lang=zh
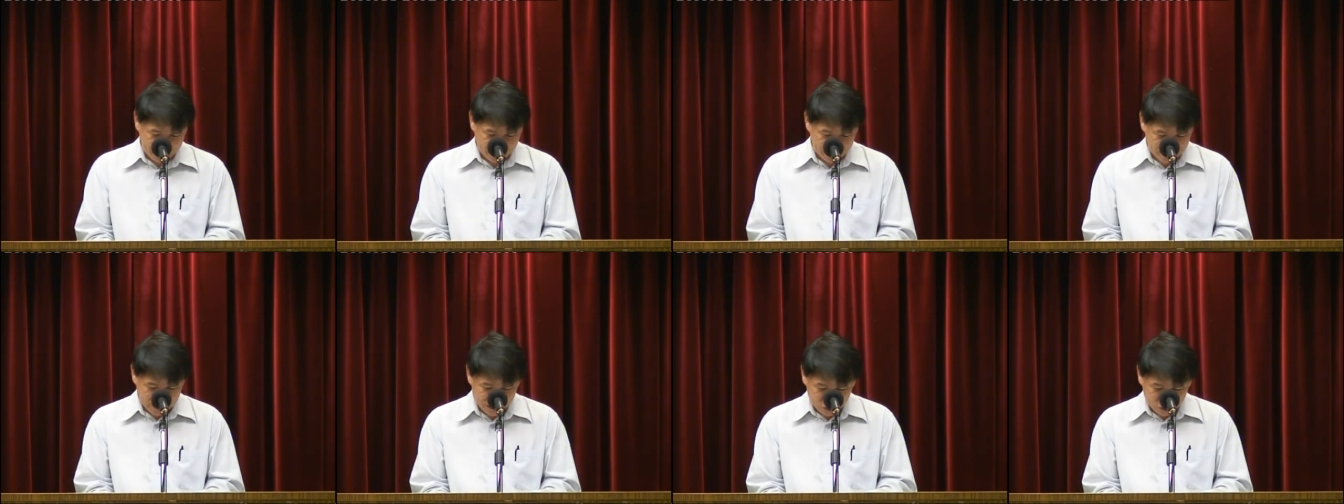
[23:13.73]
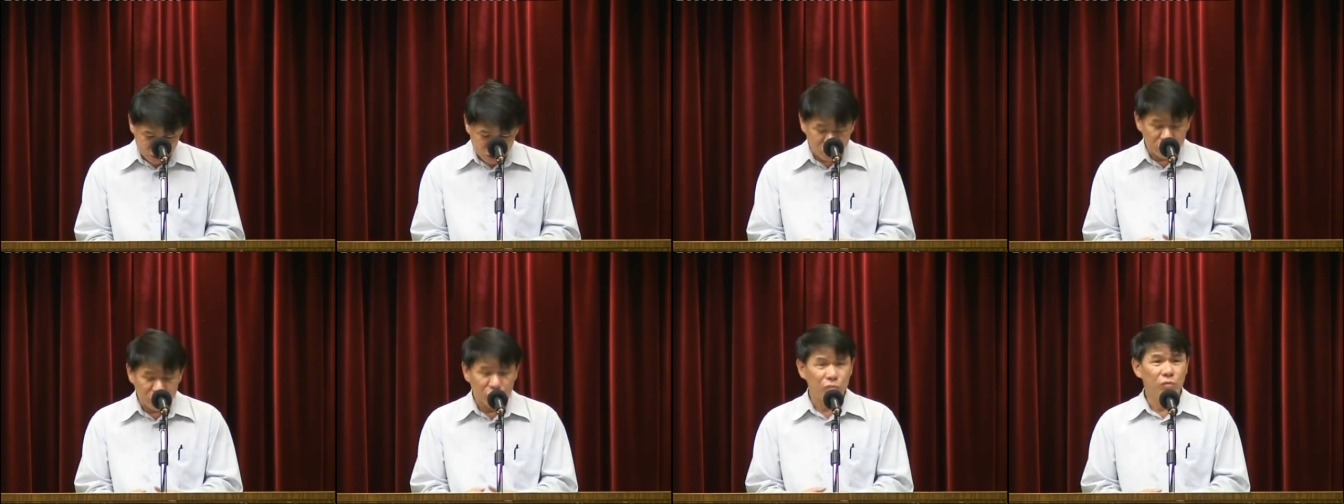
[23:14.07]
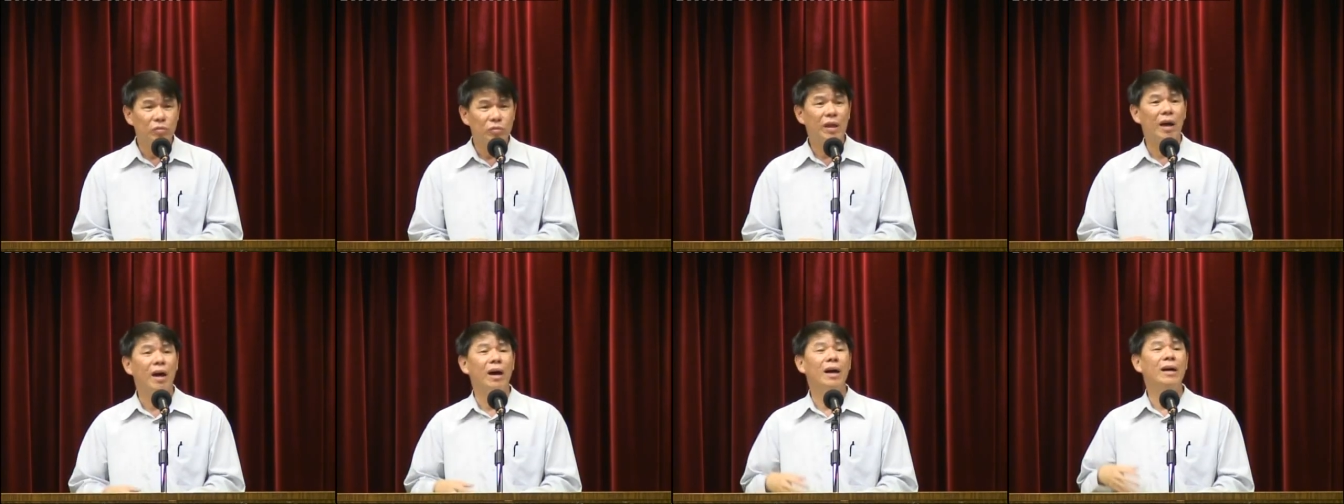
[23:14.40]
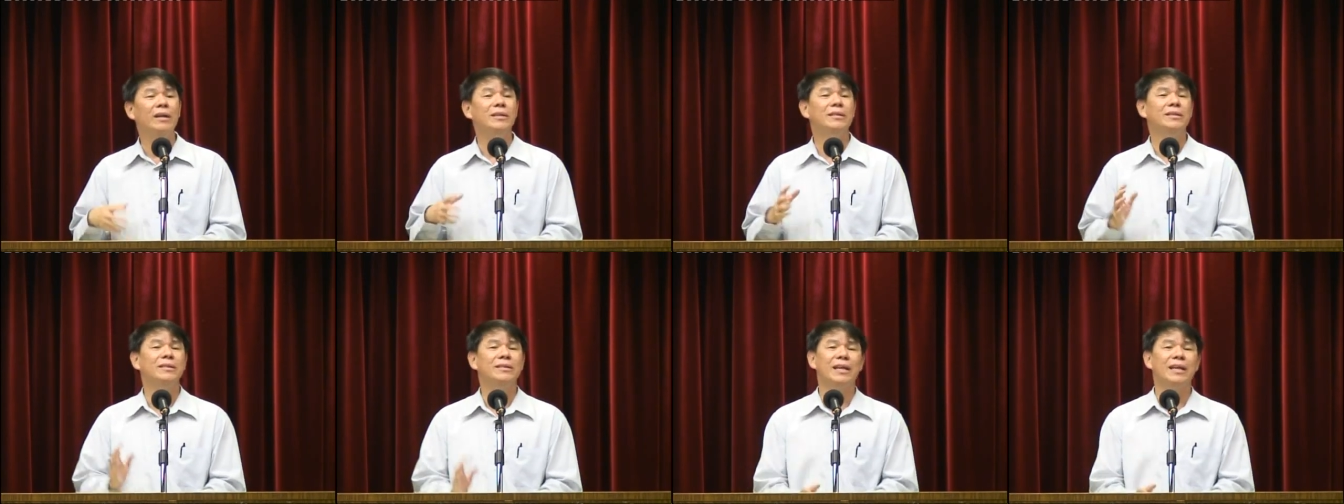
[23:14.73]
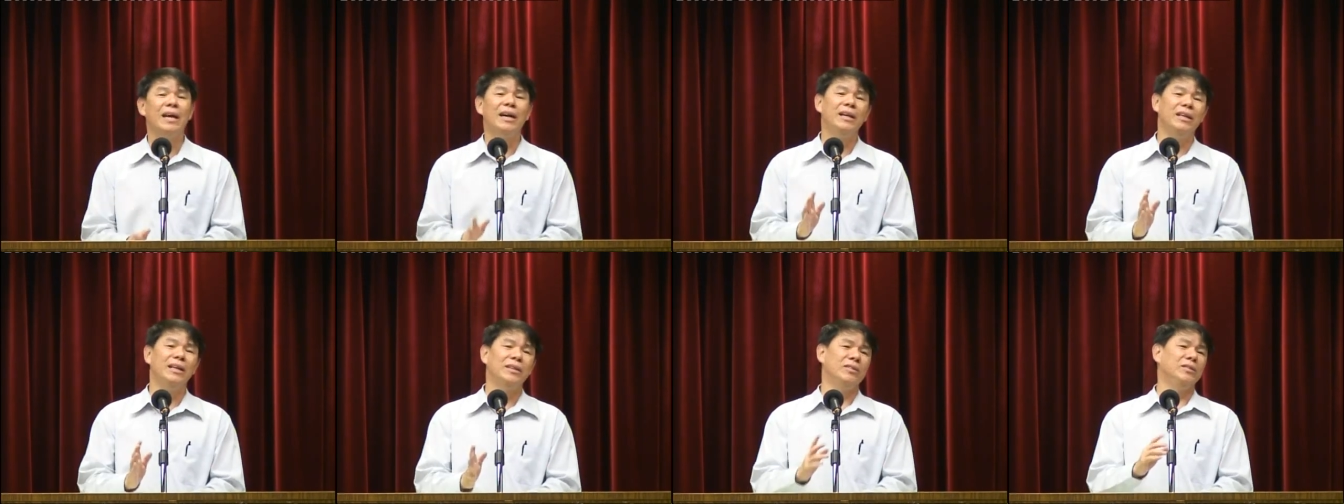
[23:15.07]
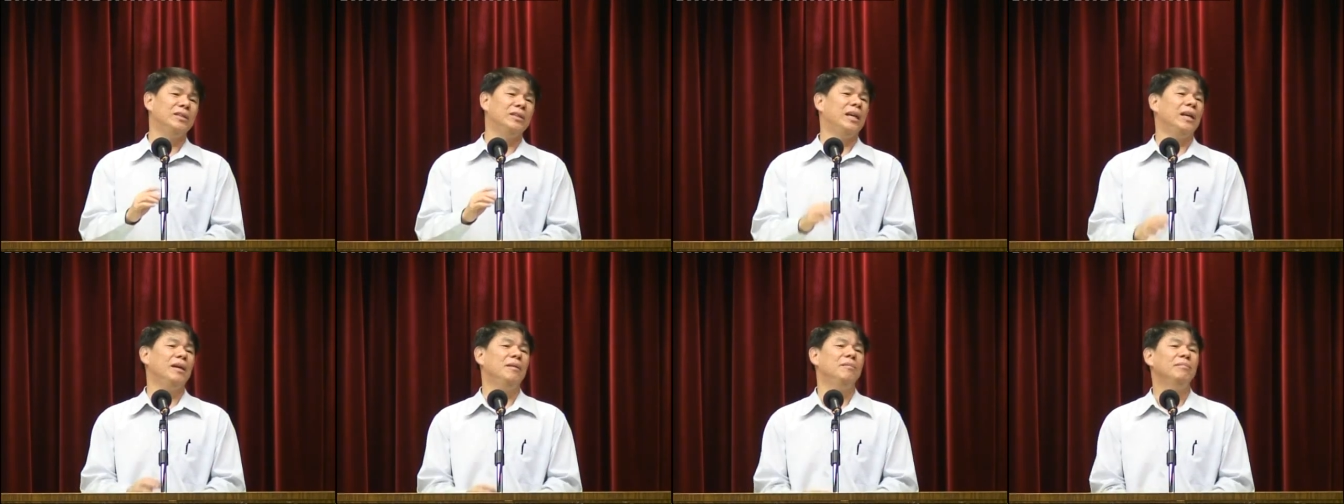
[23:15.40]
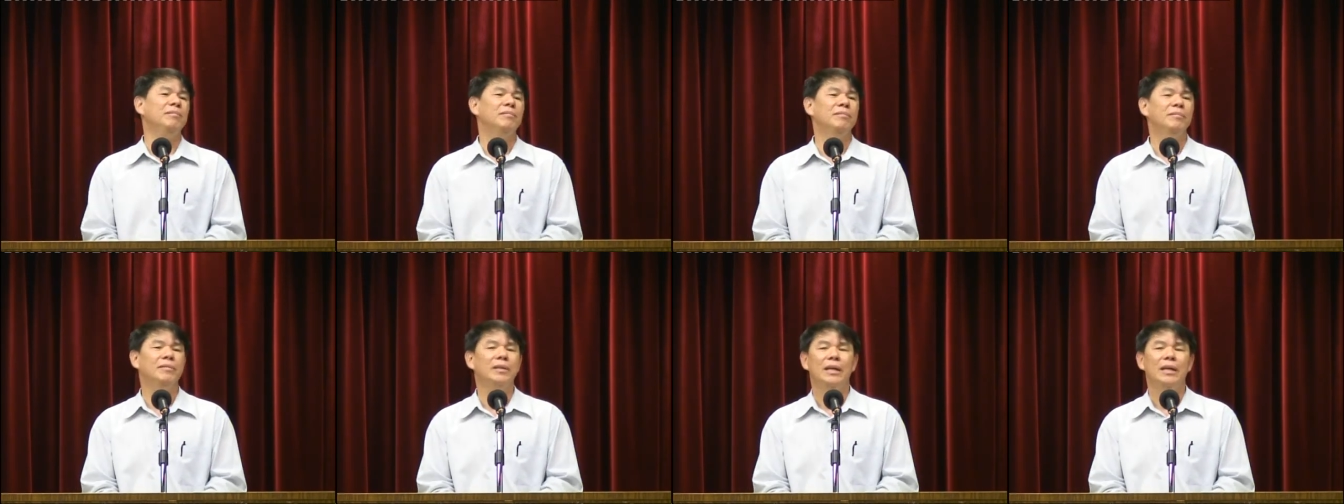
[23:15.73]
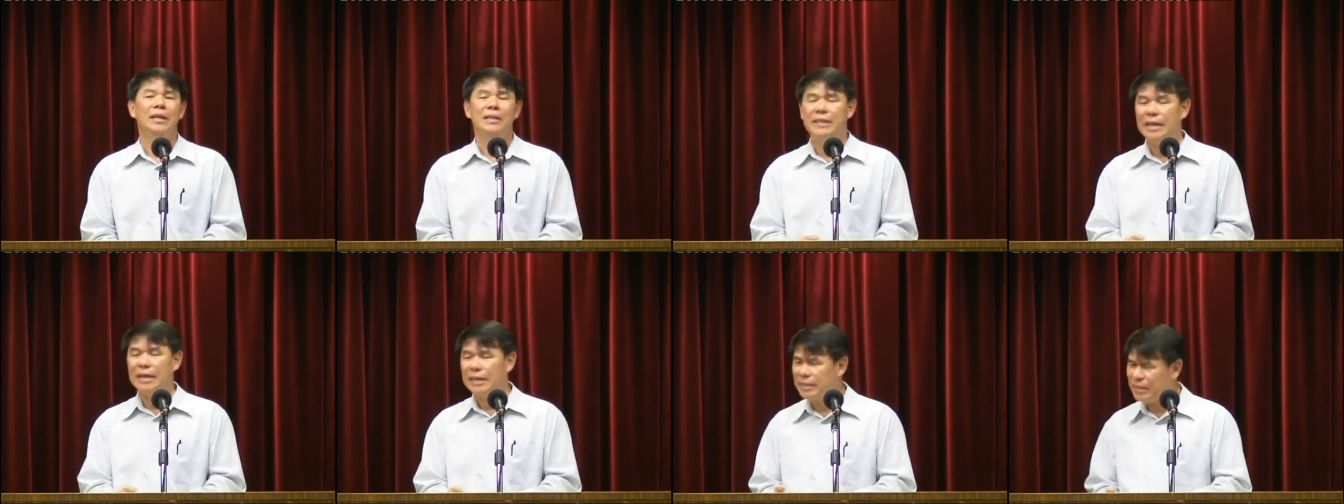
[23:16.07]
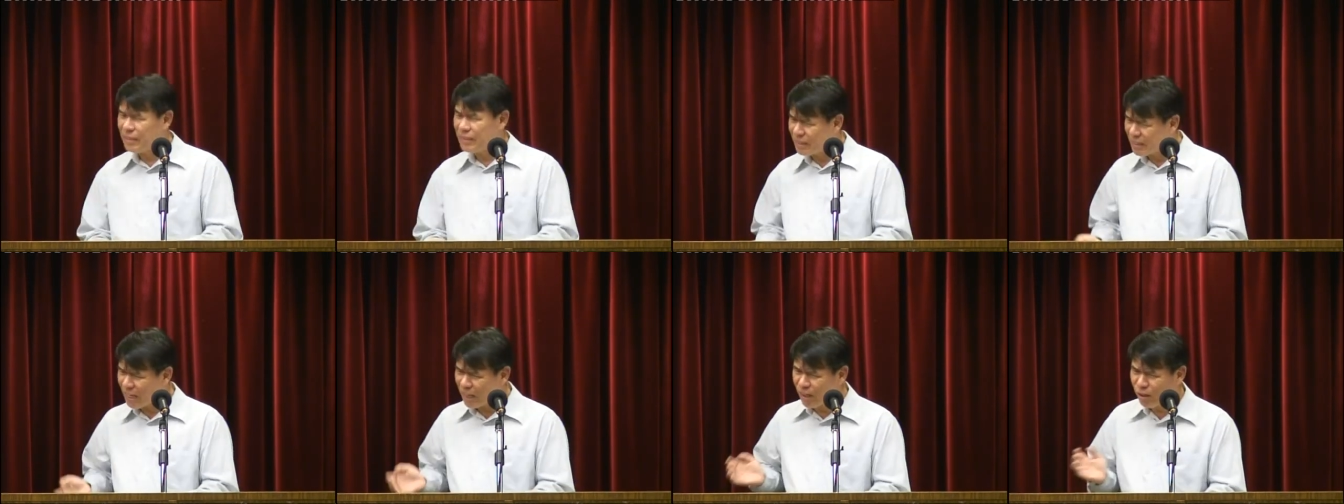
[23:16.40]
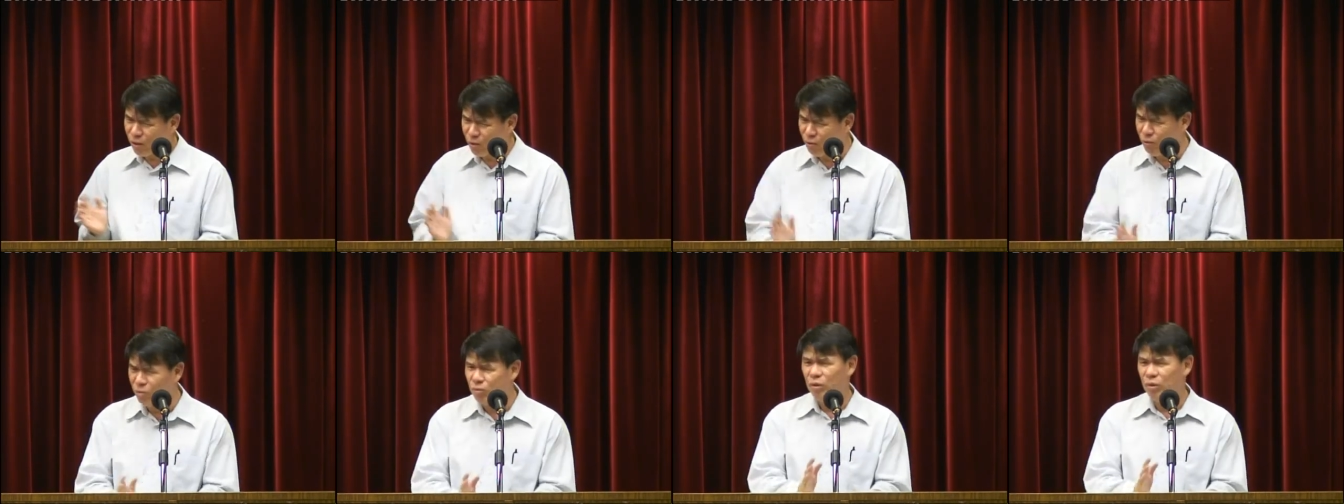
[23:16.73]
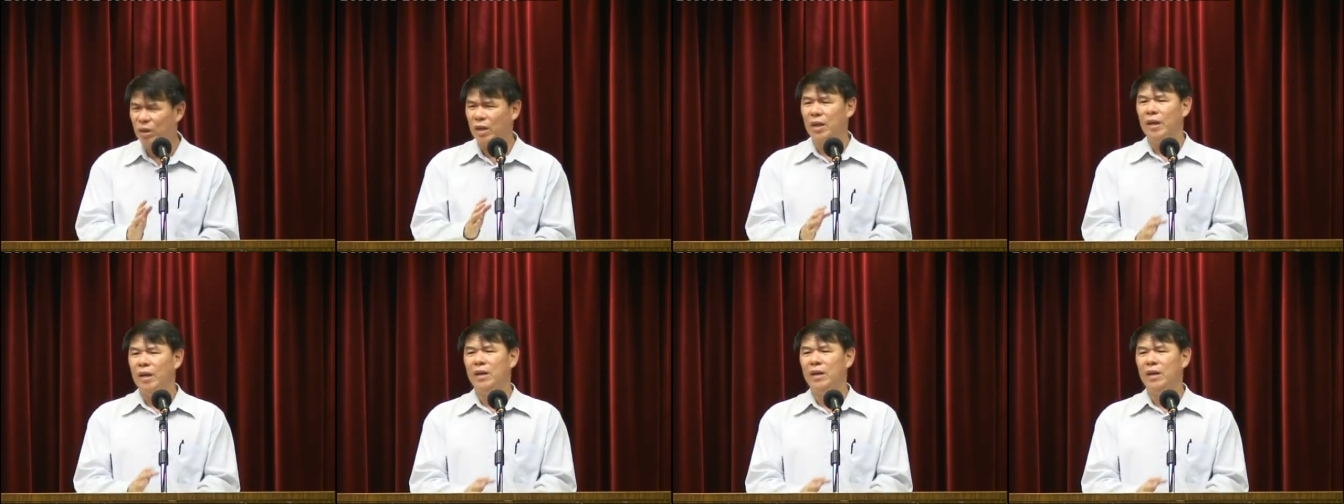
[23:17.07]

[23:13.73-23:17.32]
你读读到二十章你就停，下次再读。